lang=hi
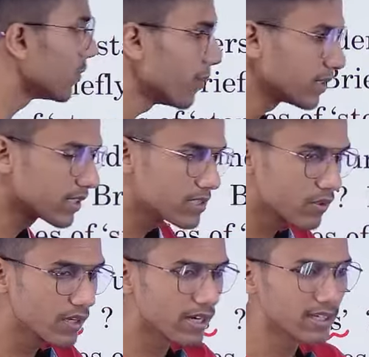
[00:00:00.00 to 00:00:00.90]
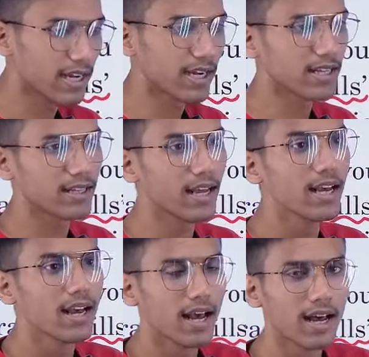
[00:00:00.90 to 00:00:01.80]
हम स्किल्स को इकट्ठा करते हैं
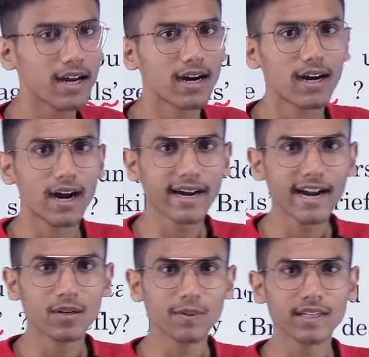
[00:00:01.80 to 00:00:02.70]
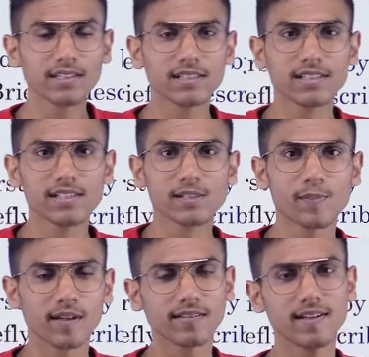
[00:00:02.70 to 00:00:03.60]
है ना अकेडमिक स्किल्स
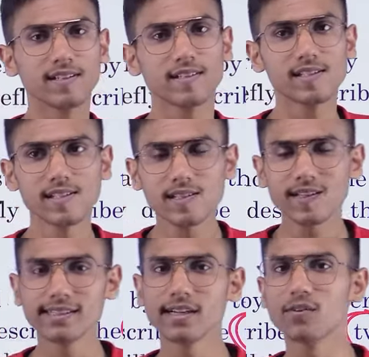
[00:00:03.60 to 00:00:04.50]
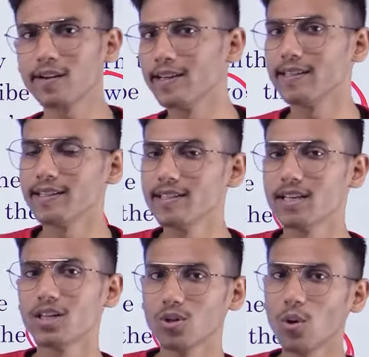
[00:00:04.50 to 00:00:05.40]
पर्सनल स्किल्स किस तरीके की वो कैटेगरीज
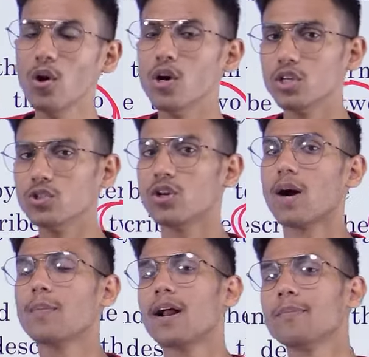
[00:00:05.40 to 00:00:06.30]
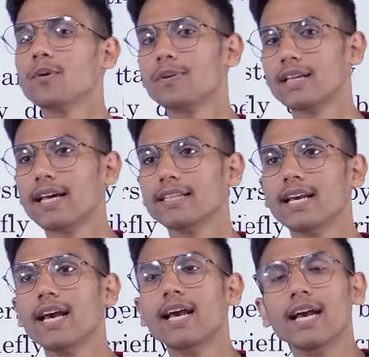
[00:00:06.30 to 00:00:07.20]
हैं दो जो यहाँ पर आपको बतानी
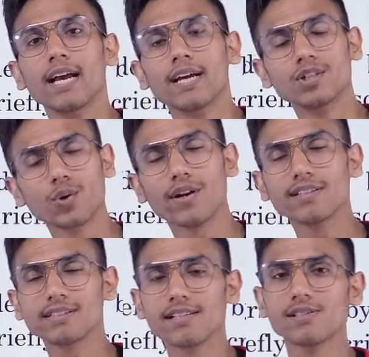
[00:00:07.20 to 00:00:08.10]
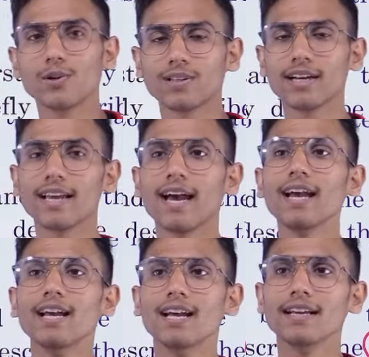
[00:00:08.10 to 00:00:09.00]
है स्टोरेज स्किल्स होता क्या है
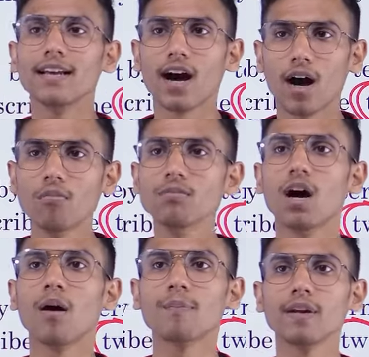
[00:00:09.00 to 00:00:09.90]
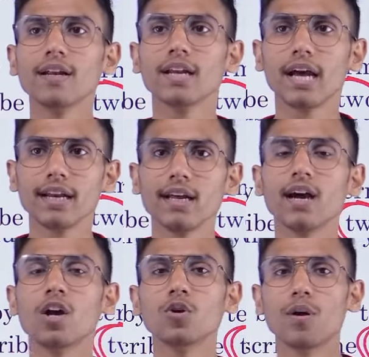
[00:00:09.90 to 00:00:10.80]
कि हम अपने नए नए
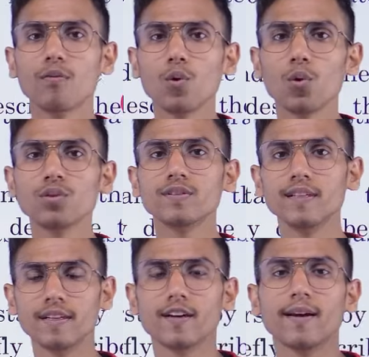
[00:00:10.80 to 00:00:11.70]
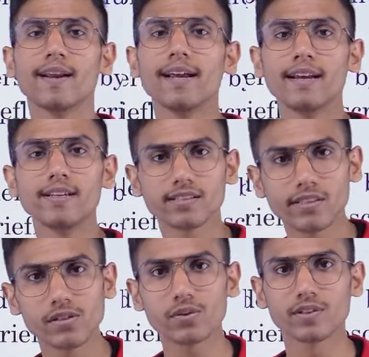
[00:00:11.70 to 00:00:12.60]
अनुभवों को सीखकर नए नए
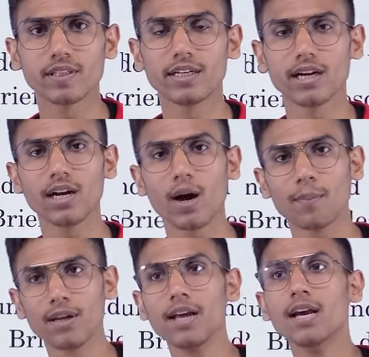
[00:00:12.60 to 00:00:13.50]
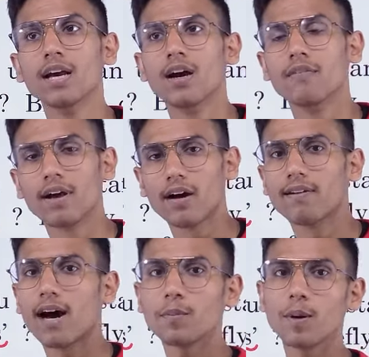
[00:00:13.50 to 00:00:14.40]
स्किल्स को सीखकर अपने
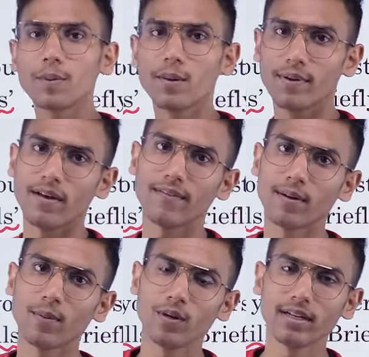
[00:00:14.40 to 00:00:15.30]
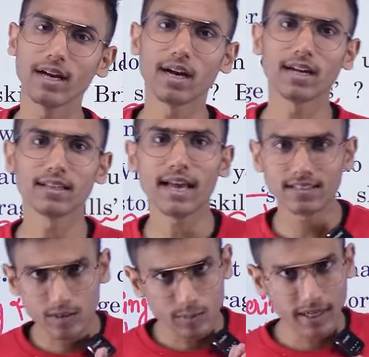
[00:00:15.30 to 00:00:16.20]
व्यवहार में अपने बिहेवियर में उन्हें क्या करते हैं
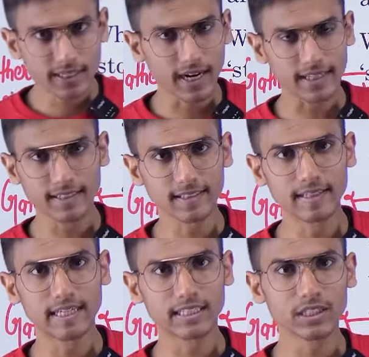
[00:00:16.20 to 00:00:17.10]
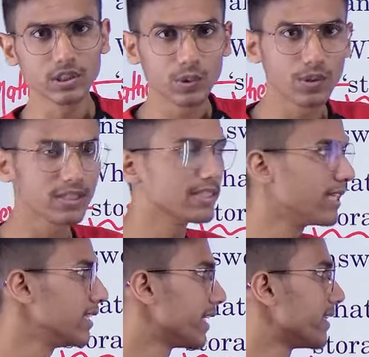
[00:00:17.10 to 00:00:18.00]
एसिमुलेट करते चले जाते हैं जोड़ते चले
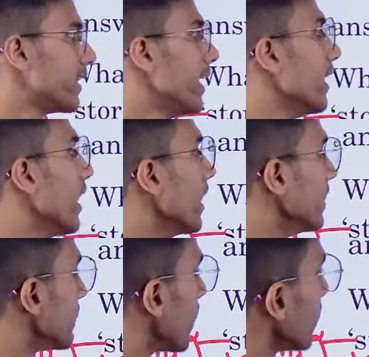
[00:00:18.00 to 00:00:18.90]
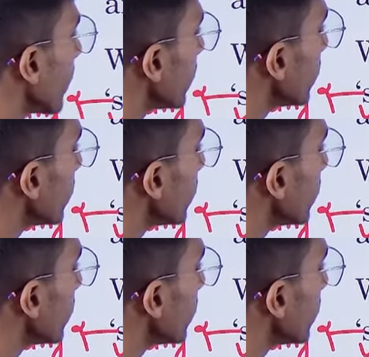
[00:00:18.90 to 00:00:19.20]
जाते हैं जिसे हम कहते